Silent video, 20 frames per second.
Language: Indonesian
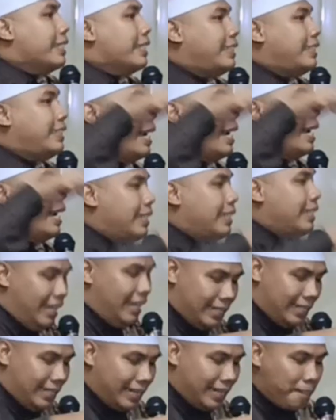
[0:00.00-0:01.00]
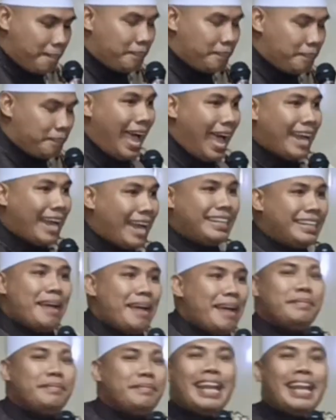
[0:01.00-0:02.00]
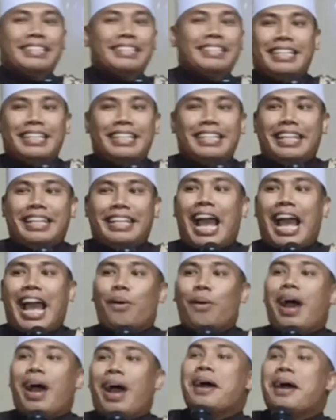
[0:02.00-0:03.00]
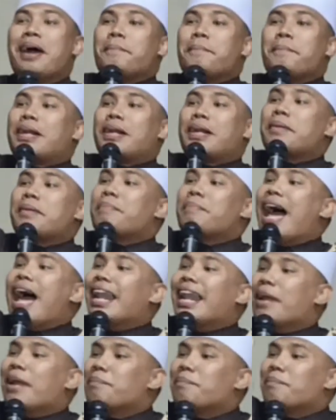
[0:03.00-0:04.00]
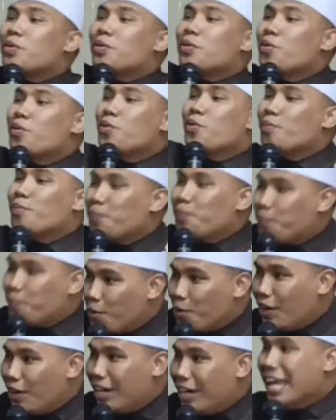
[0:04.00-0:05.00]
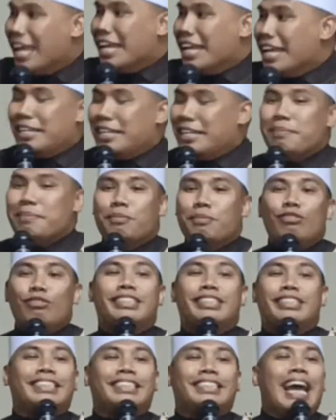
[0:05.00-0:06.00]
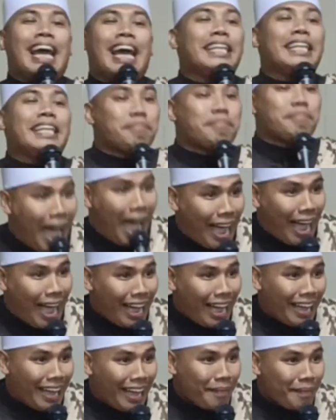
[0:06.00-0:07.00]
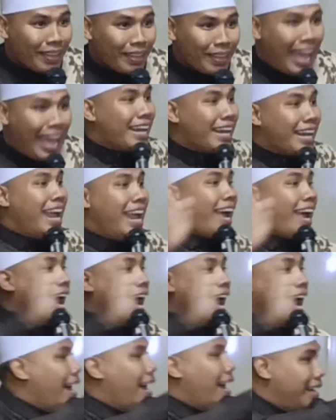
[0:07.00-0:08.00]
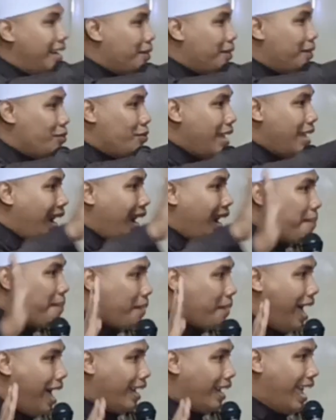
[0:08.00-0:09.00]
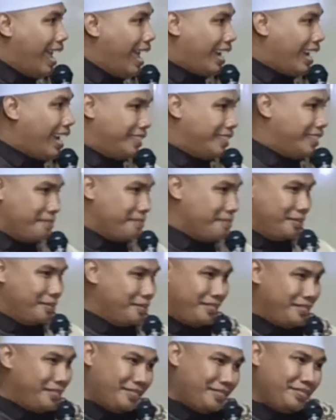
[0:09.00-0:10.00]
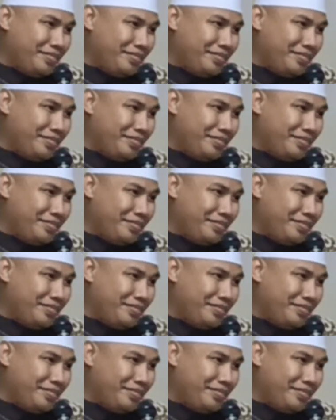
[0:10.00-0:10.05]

Jadi Nabi Adam dan Siti Hawa bermalam ngumpul di Muzdalifah. Karena kangen udah lama nggak ketemu tuh.